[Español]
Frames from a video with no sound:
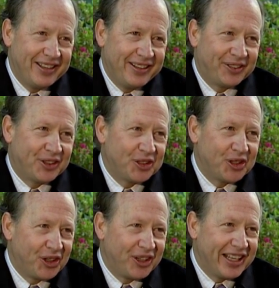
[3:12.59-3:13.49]
Entonces
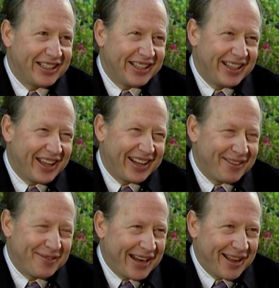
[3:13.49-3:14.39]
yo, ese día era
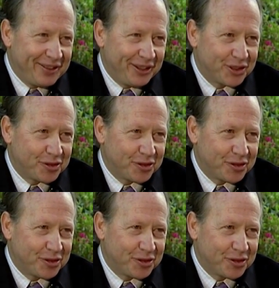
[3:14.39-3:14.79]
maravilloso